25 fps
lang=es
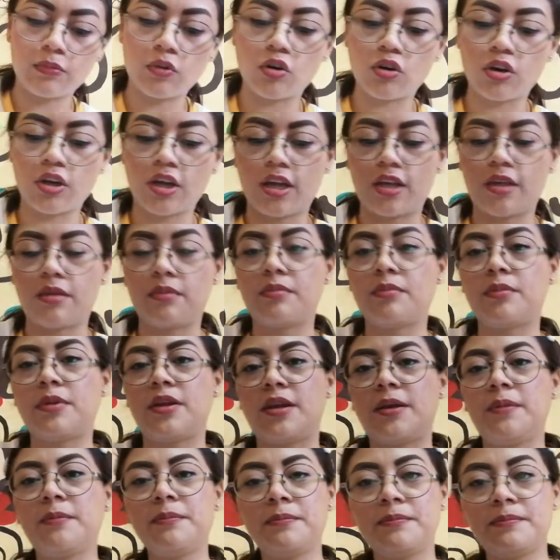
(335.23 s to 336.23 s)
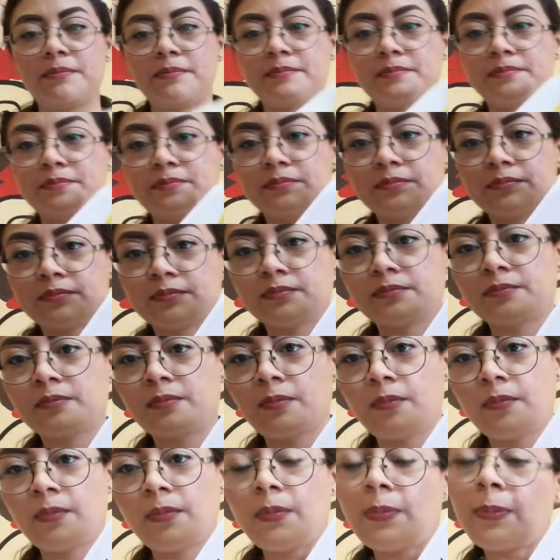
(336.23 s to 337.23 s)
ok miren
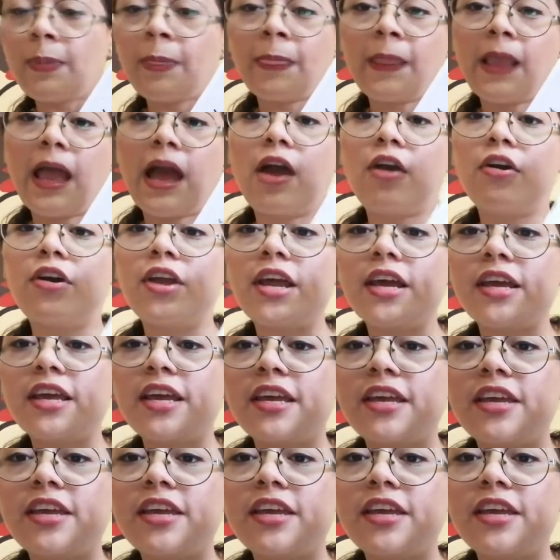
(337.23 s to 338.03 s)
ahora